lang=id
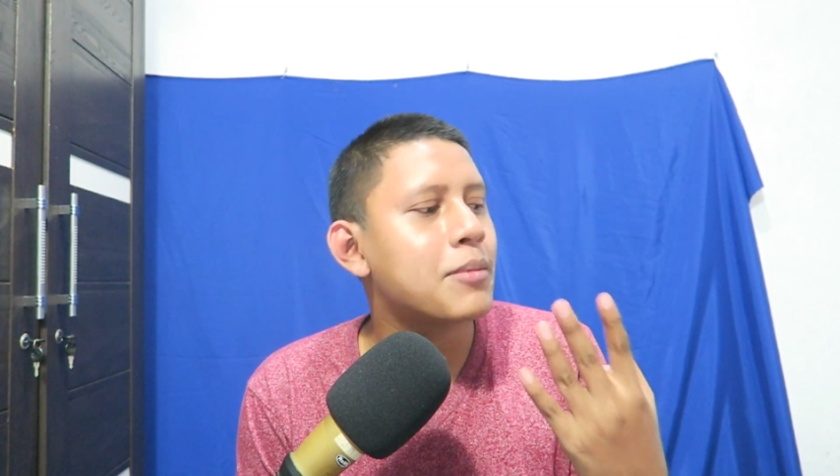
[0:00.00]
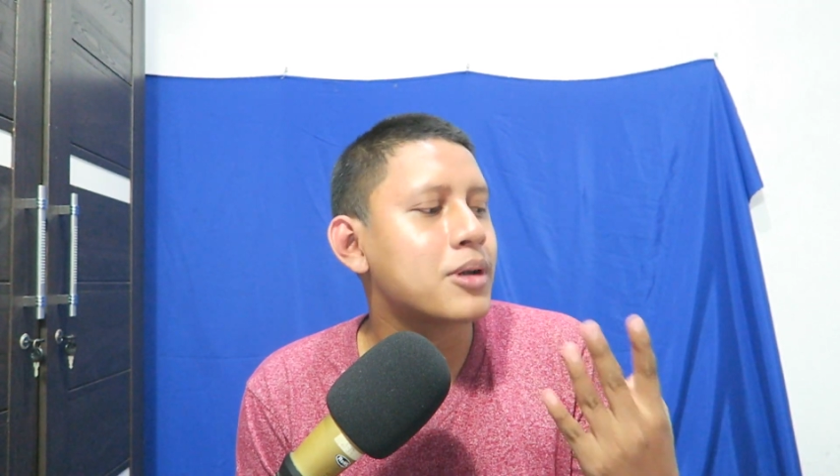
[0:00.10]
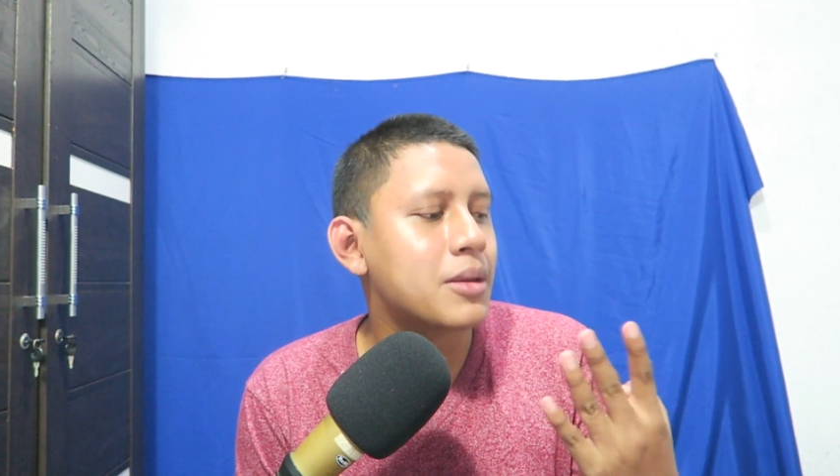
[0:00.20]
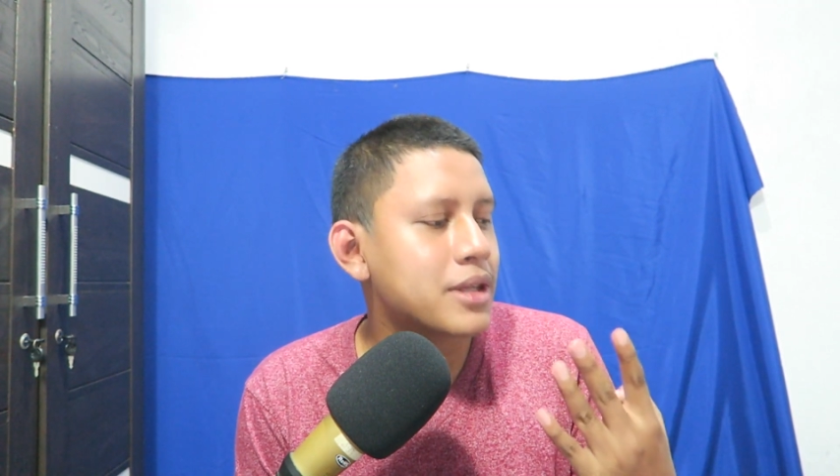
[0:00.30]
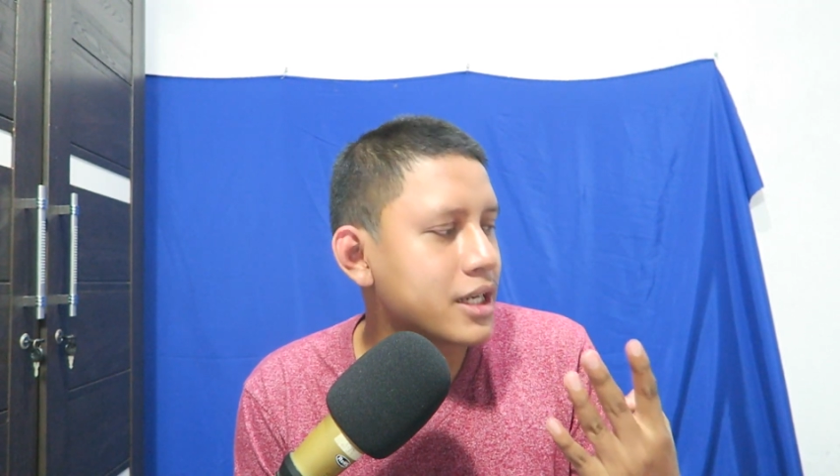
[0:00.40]
Yang
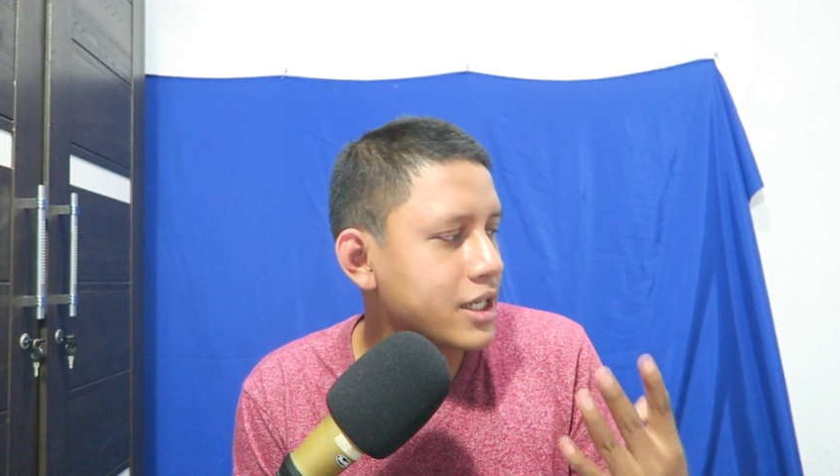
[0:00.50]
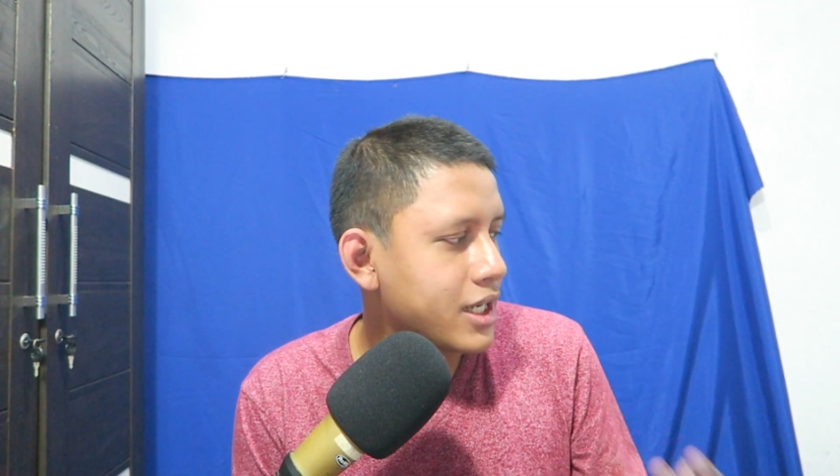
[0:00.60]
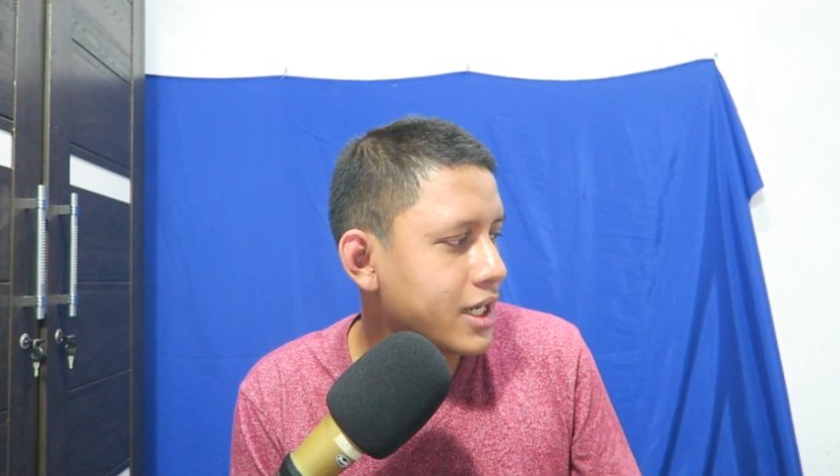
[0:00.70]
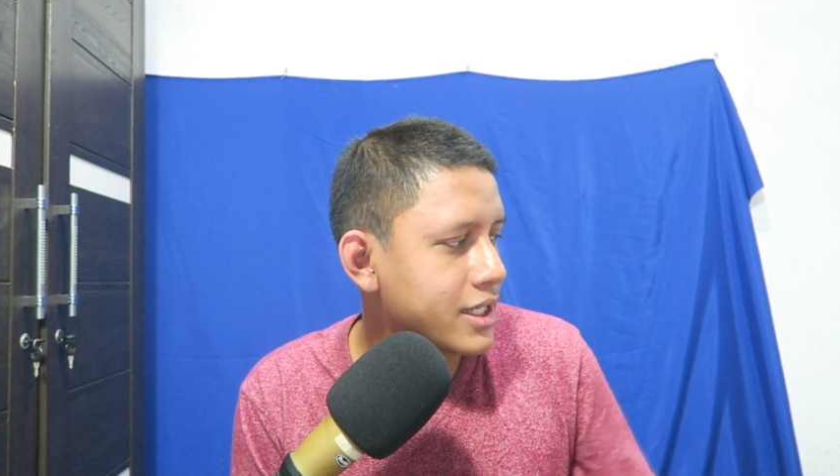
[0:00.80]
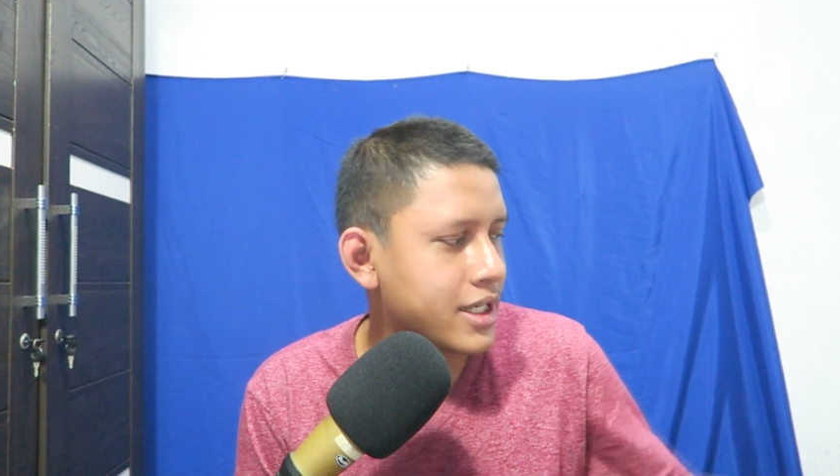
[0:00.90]
pertama
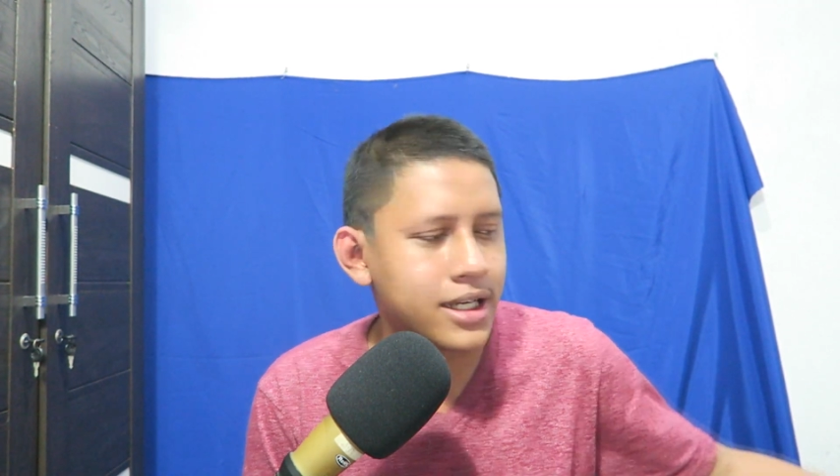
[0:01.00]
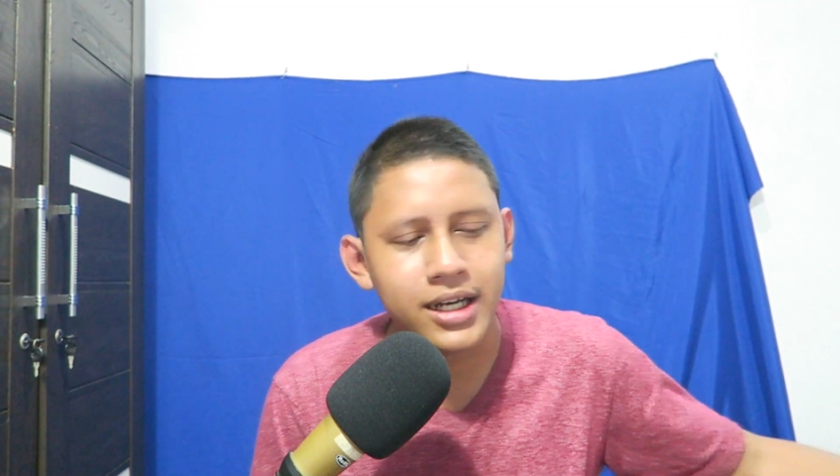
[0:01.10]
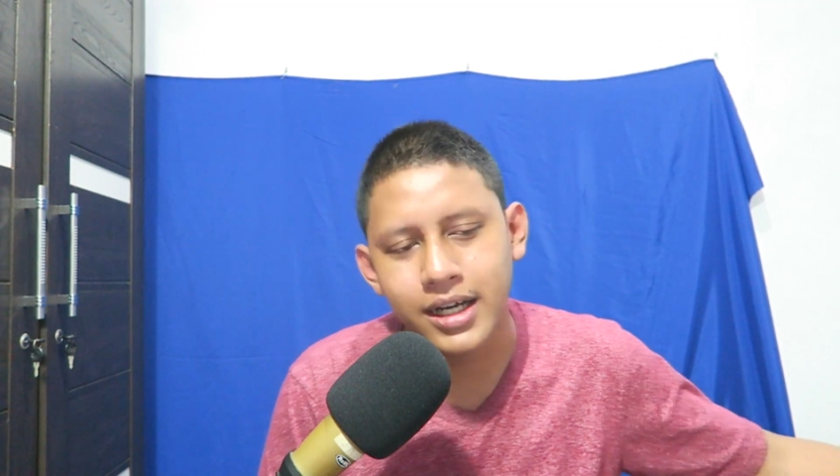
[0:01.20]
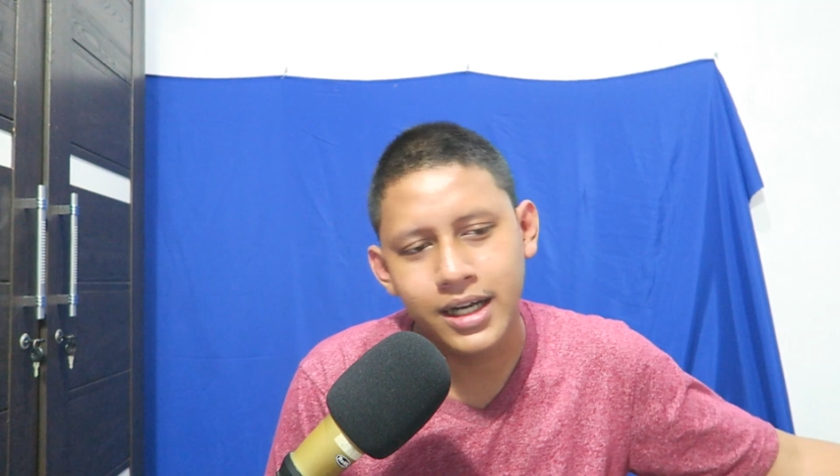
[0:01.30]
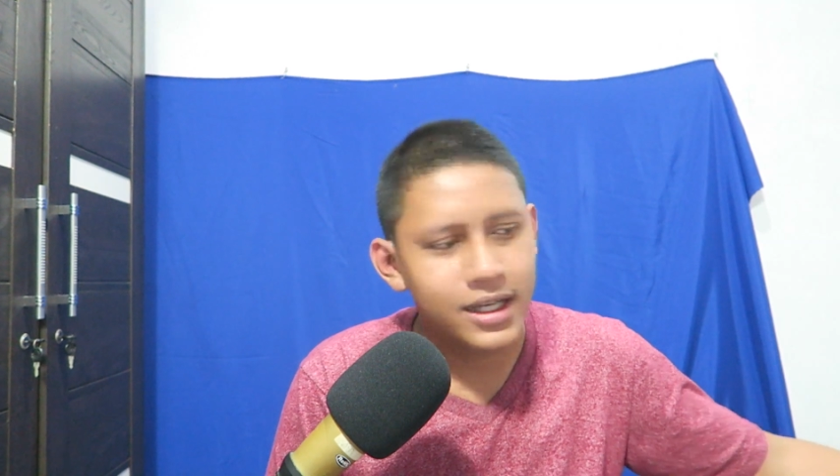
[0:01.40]
tadi
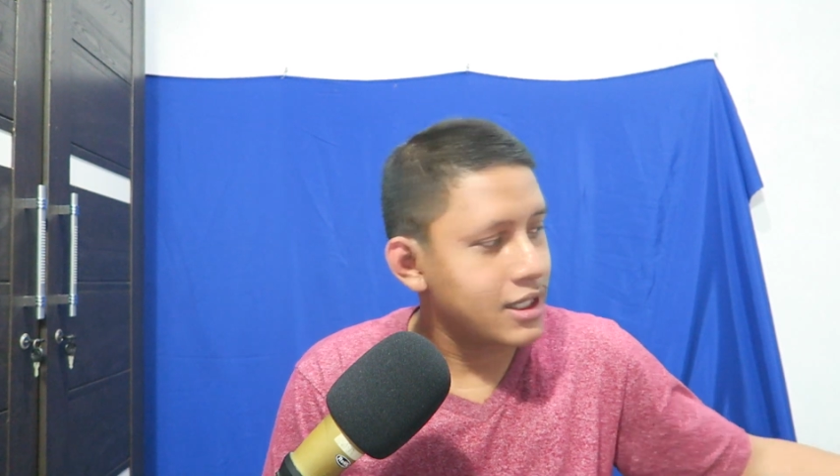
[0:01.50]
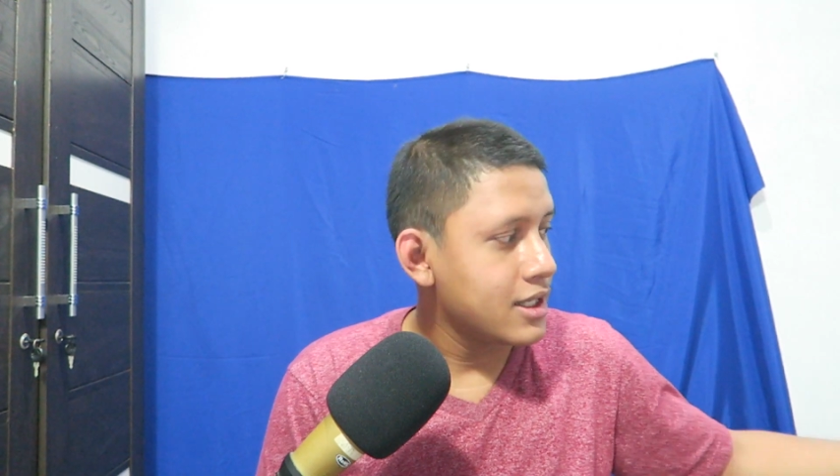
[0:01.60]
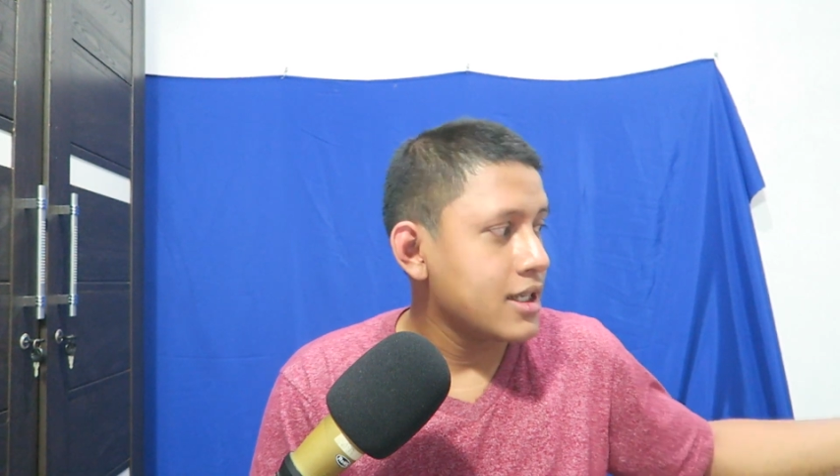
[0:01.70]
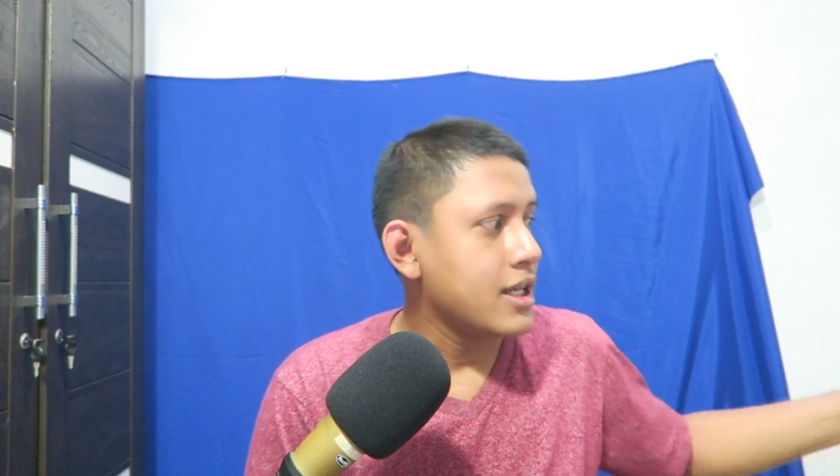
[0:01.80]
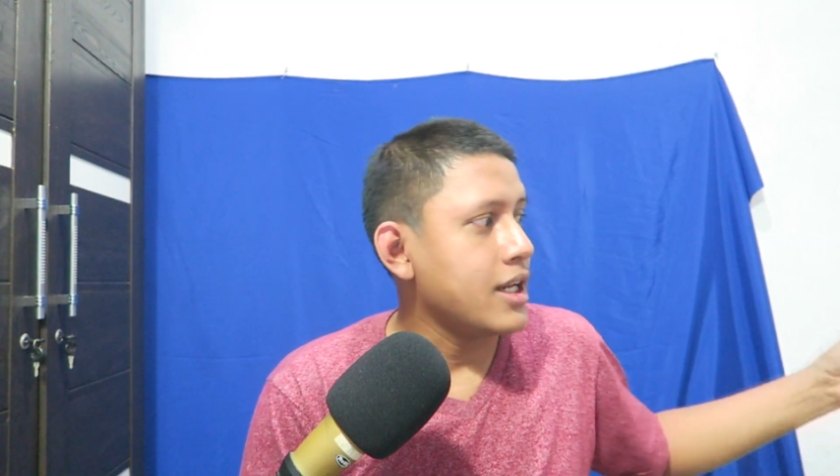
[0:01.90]
ada
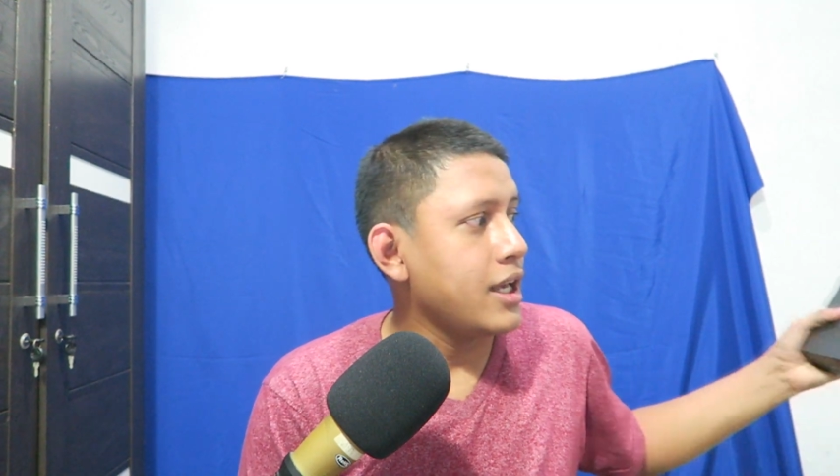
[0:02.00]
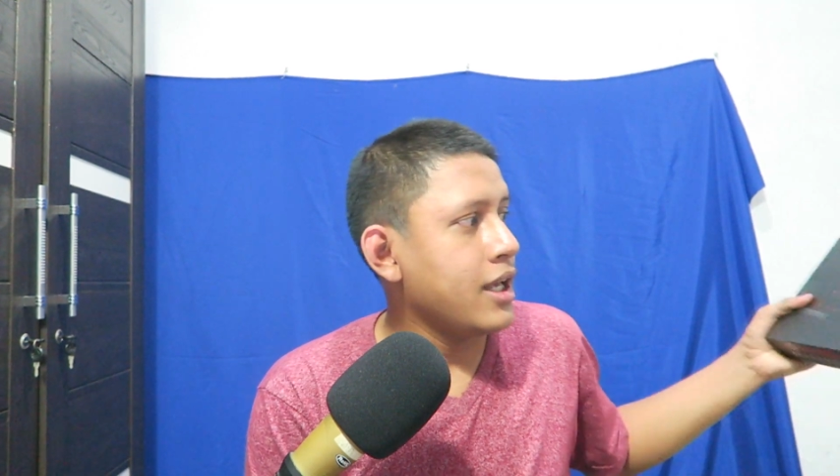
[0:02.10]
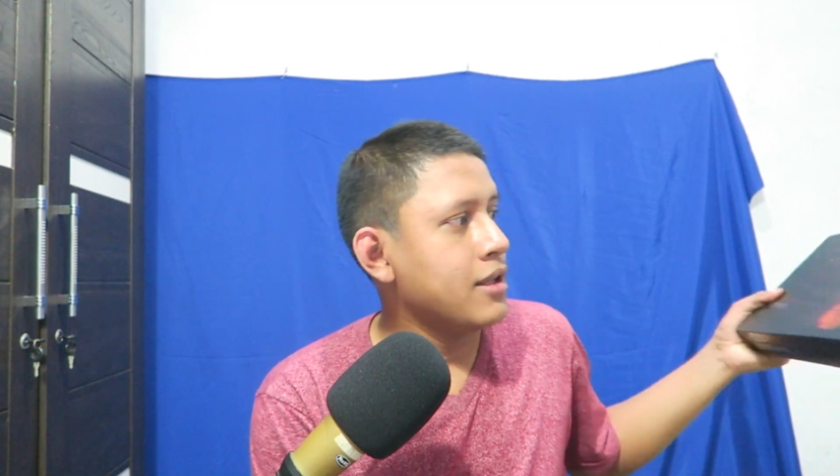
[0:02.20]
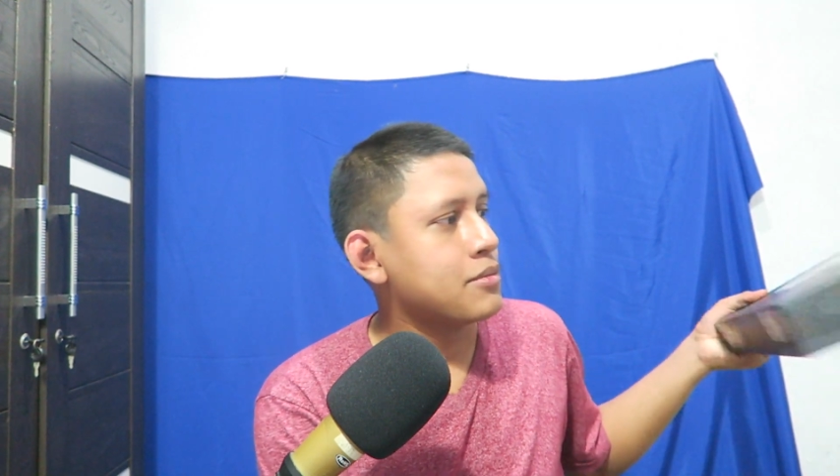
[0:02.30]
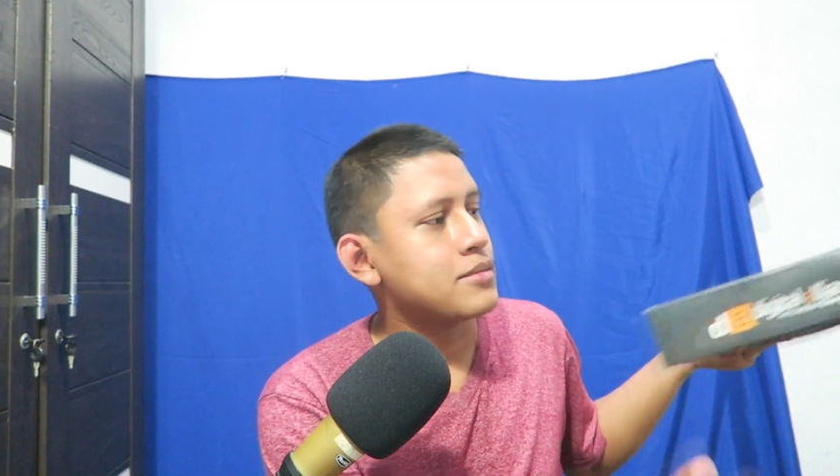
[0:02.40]
ini